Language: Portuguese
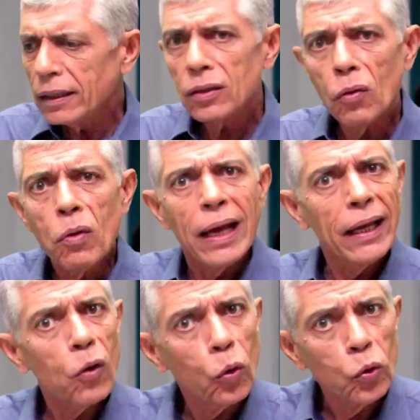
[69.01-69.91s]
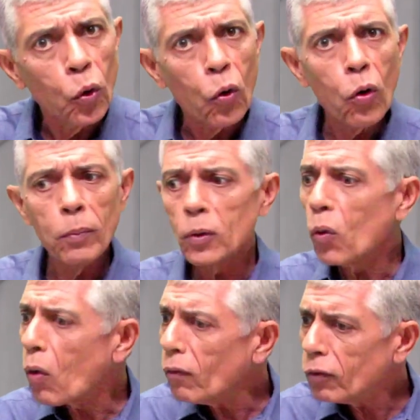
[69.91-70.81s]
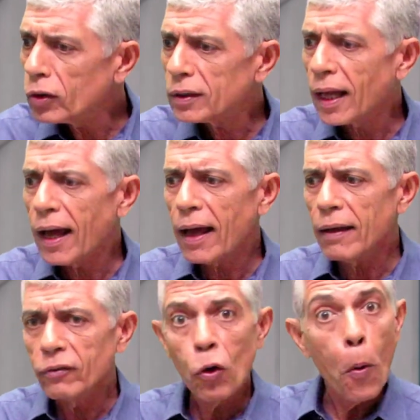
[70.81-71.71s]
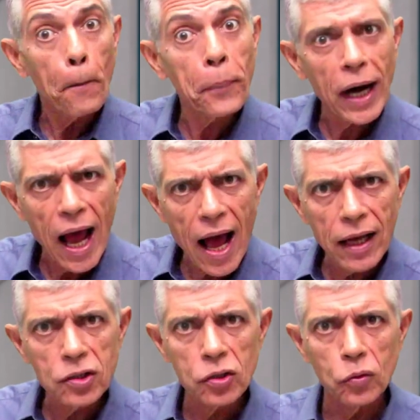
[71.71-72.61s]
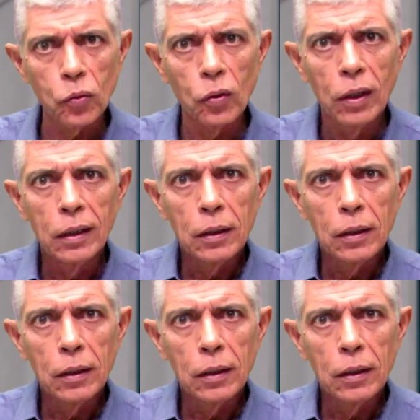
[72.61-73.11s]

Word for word: Então, econômico, confortável, prático,